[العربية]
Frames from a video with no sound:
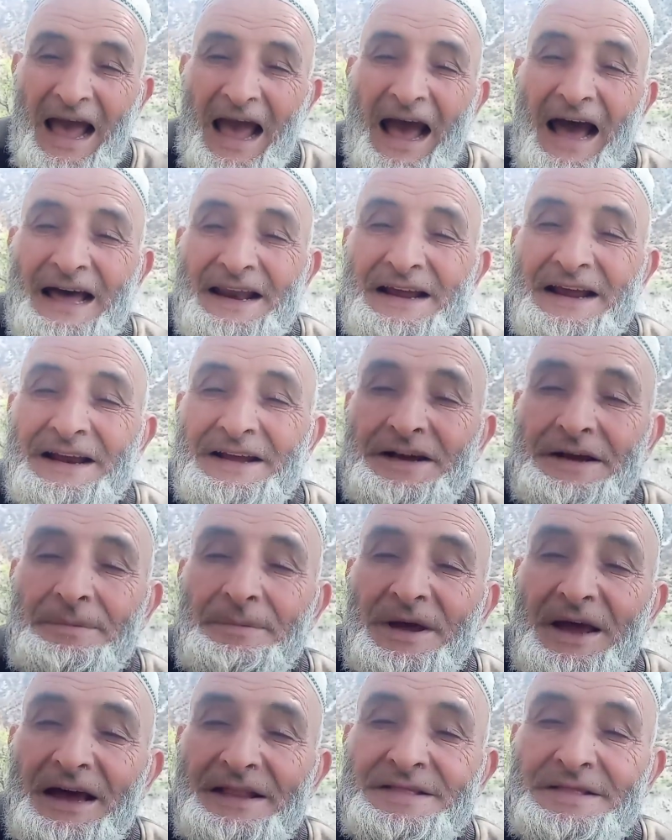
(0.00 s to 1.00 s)
أري
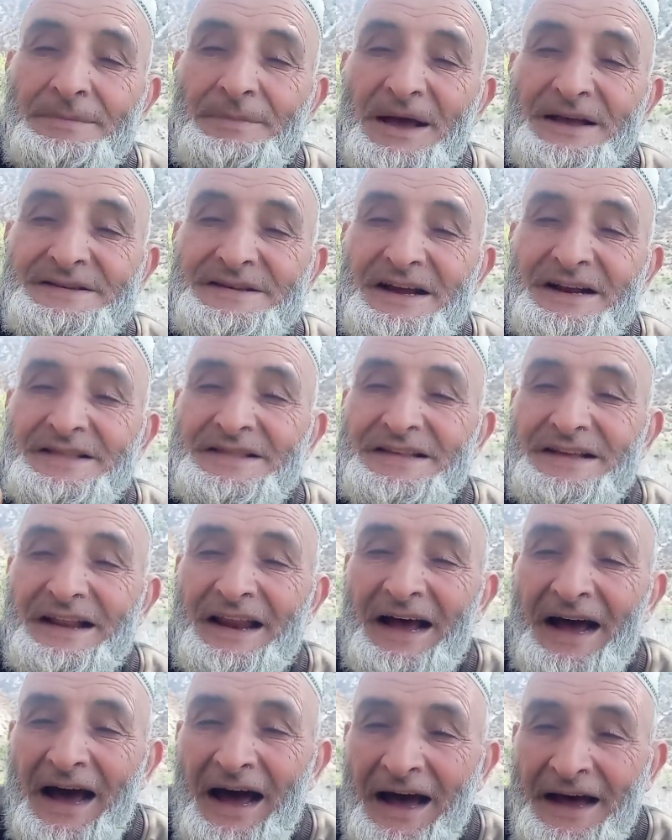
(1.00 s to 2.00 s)
الكمية مزيد
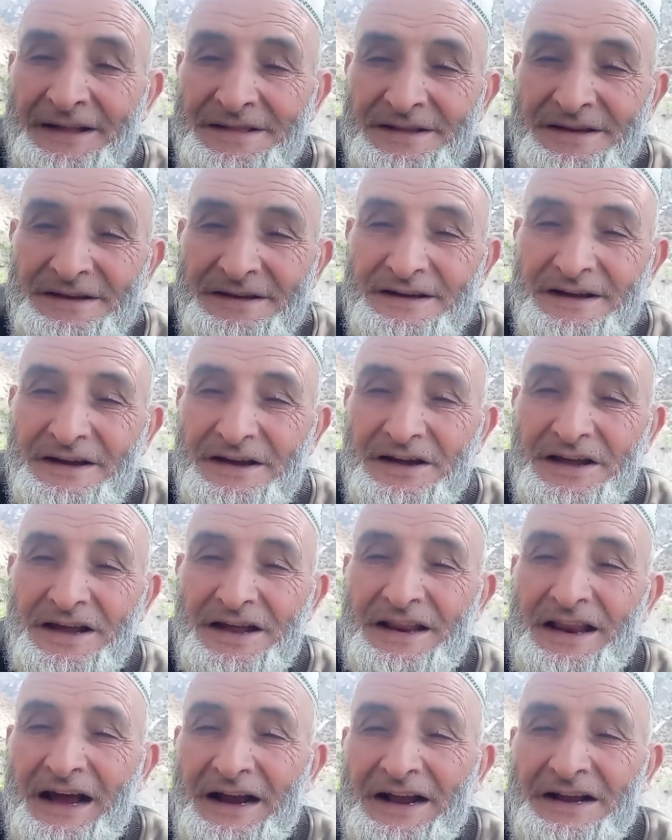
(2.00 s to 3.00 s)
القعد
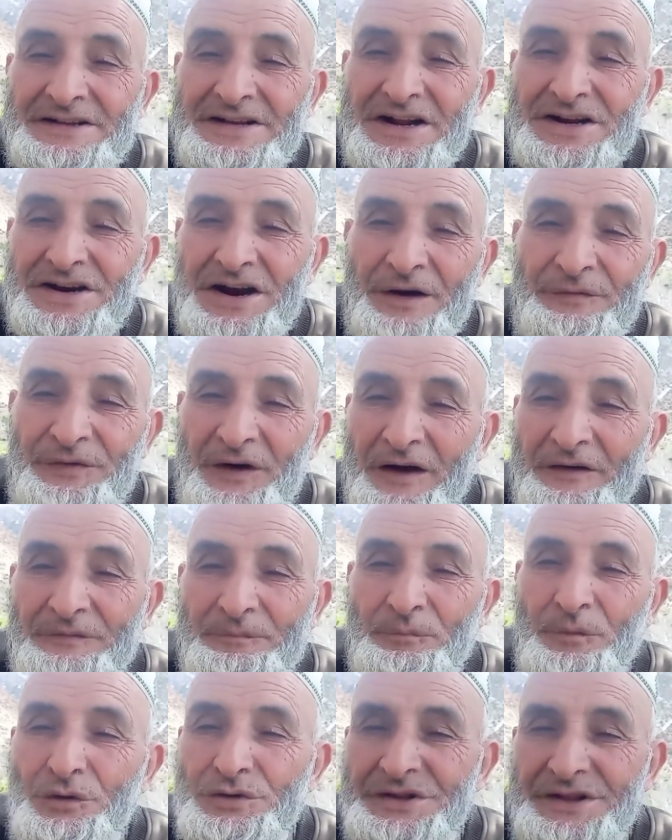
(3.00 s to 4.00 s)
لا قيس الجفاف
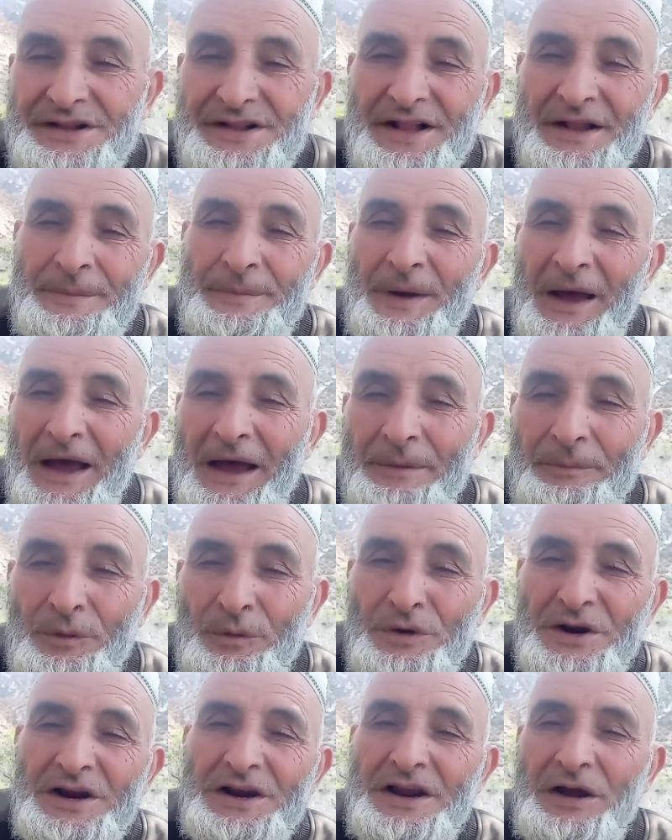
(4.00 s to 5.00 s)
موت نتلبهايم
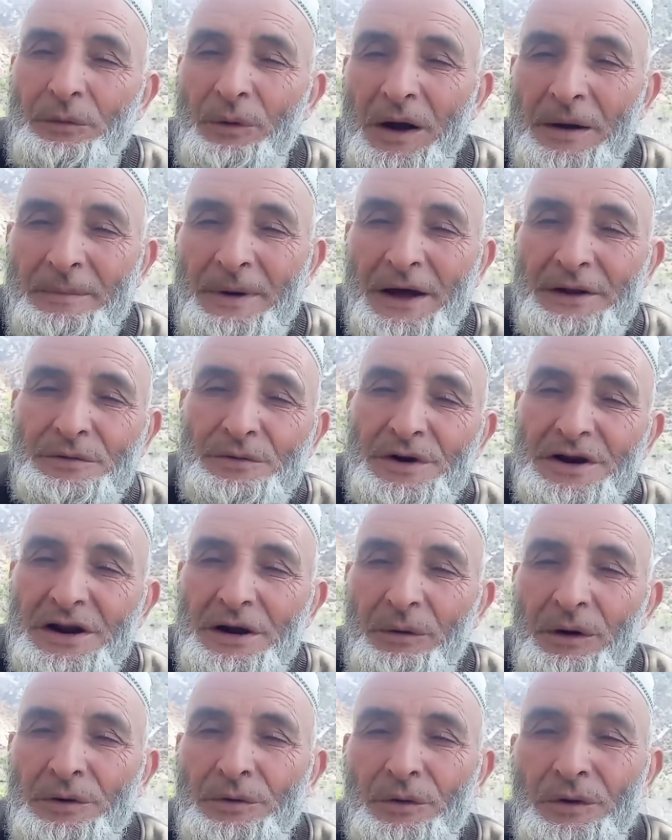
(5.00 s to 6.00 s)
ولي اللي وامان ولي اللي
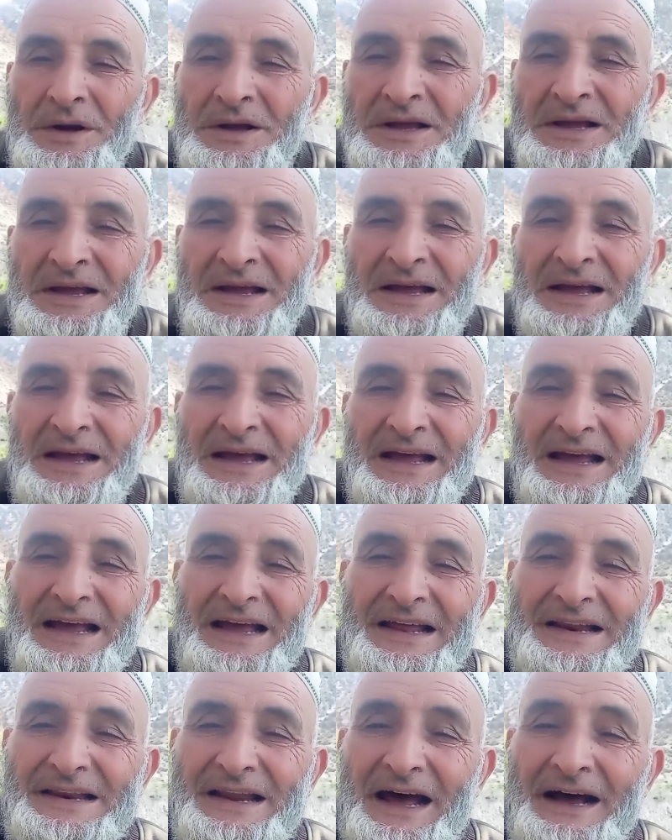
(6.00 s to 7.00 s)
والو
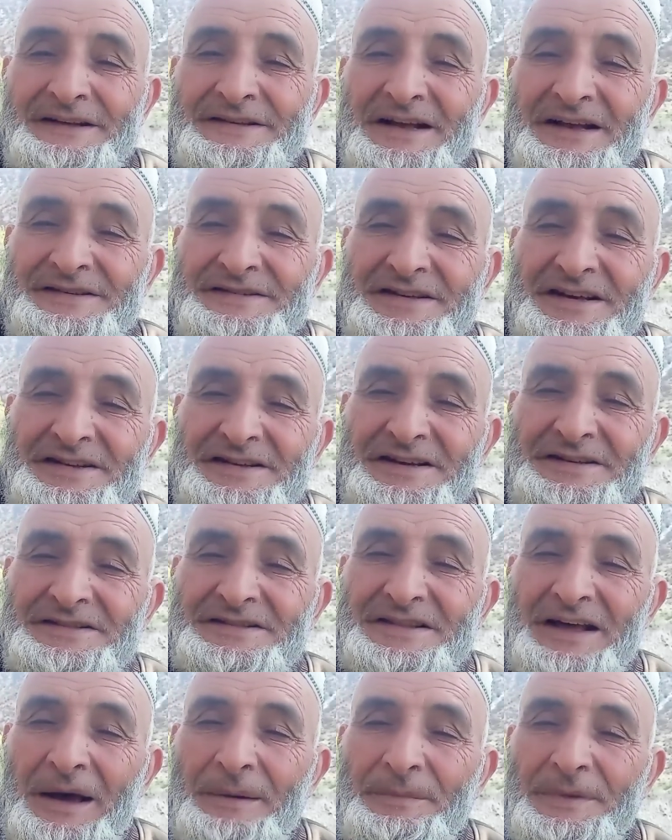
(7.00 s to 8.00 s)
الناس
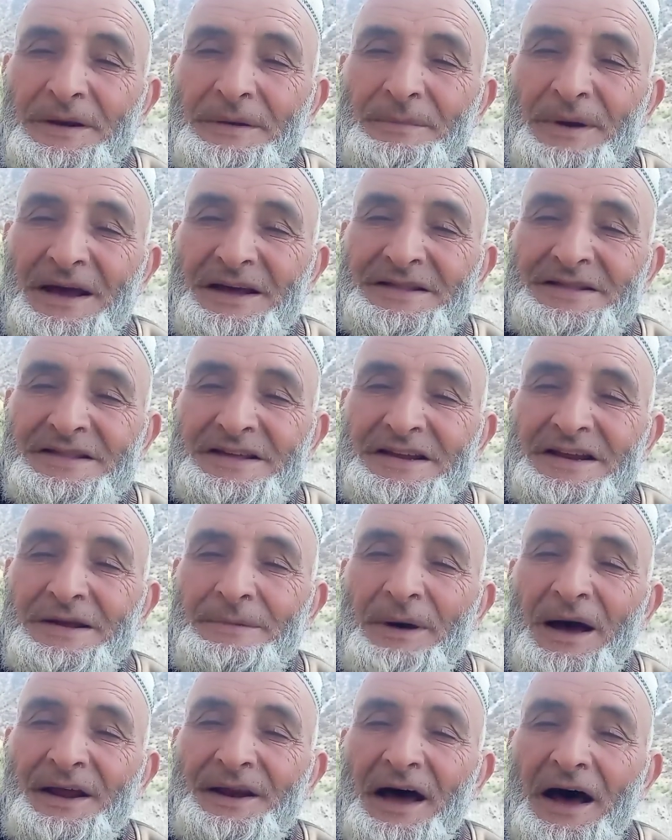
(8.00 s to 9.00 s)
السجن تامن ما يتيني
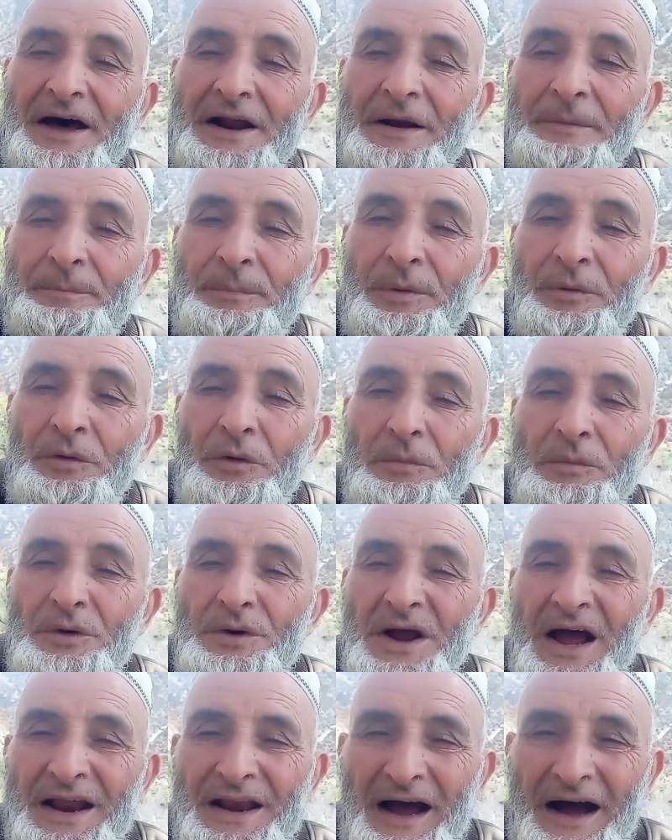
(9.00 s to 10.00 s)
معنا ربكم
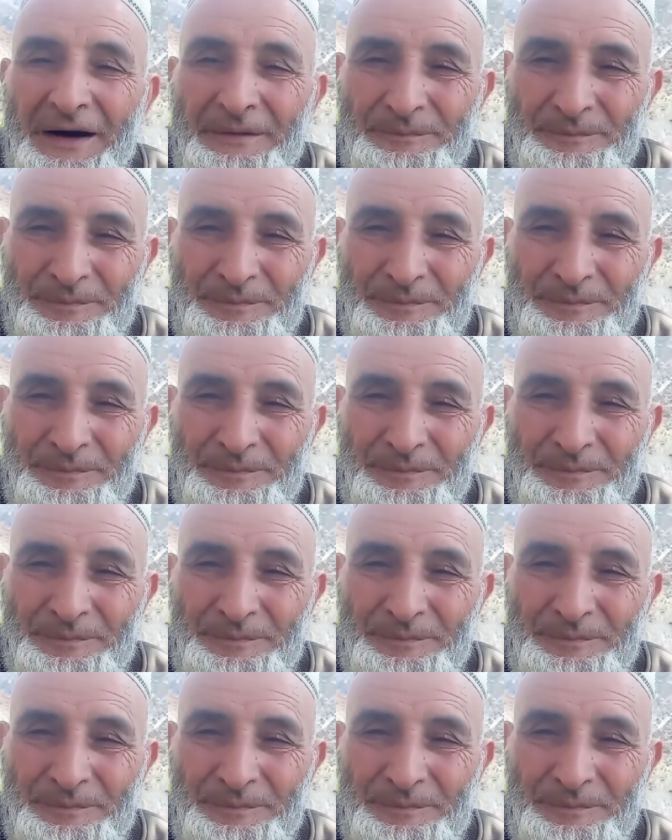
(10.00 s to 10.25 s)
الأعلى